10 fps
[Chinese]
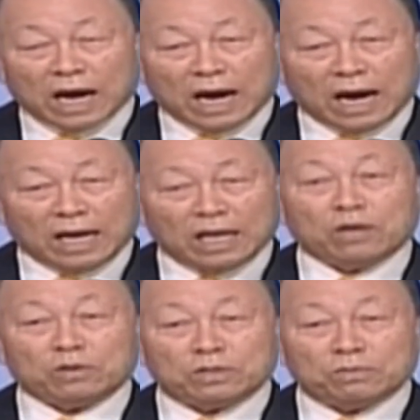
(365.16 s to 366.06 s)
那么
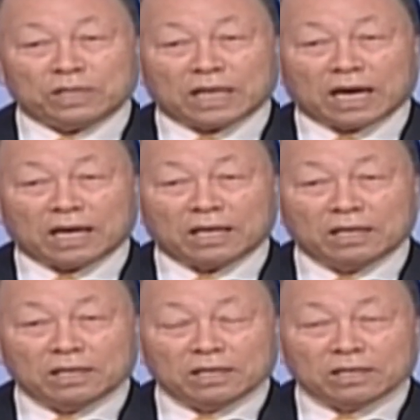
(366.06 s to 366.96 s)
我们
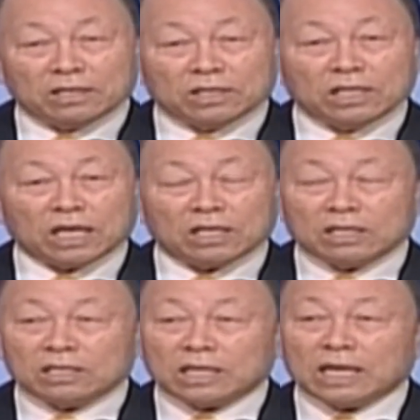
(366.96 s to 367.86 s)
领悟
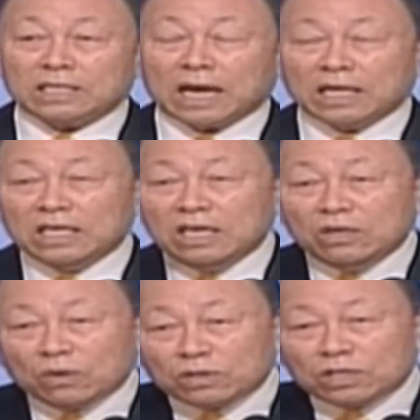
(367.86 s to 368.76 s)
罪恶的时候，
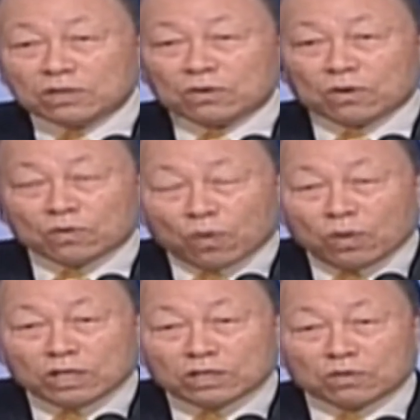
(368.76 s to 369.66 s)
这样的人来到我
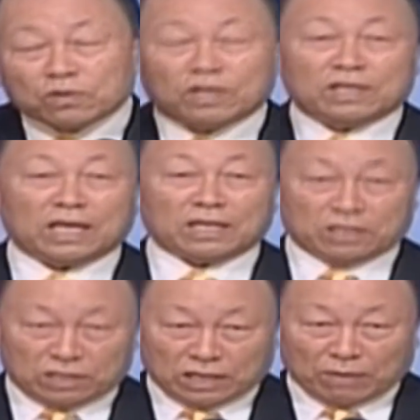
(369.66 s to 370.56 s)
们身边抱
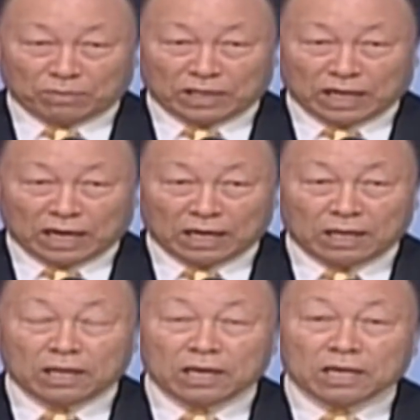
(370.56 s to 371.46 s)
怨或者找理
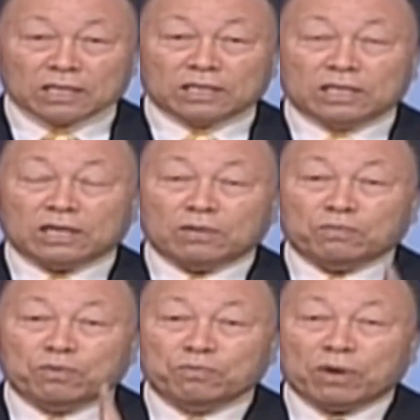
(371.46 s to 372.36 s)
由，
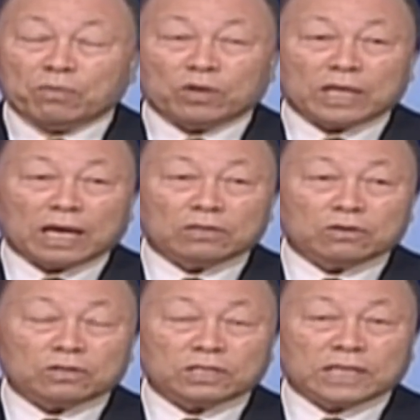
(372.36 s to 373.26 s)
这理论上他
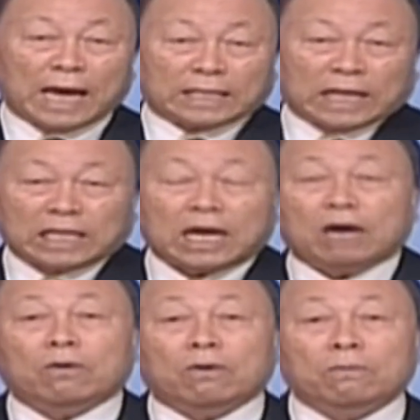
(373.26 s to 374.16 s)
的话
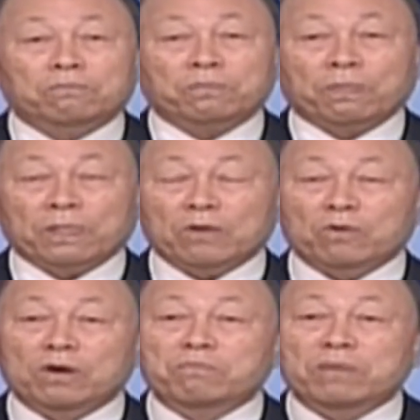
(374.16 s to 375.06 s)
不错，
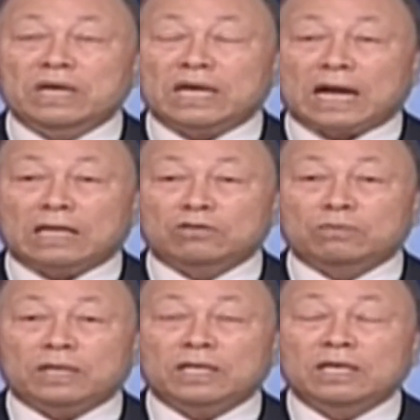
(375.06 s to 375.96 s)
可是这时候我们
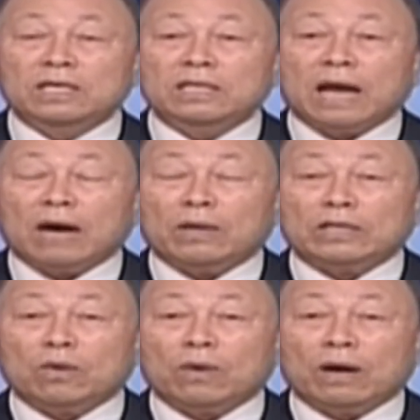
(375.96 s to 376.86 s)
应该责备对
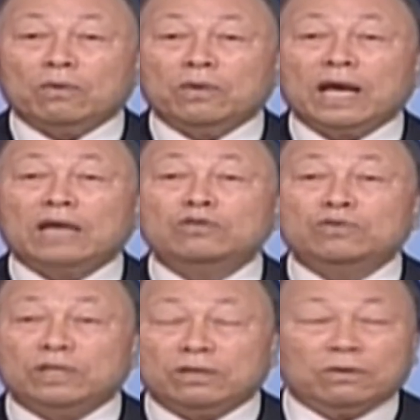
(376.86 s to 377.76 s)
方，这撒旦魔鬼
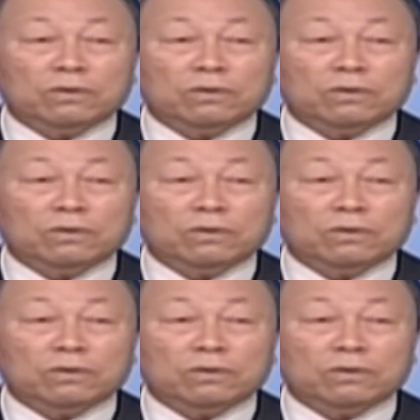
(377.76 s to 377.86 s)
啊。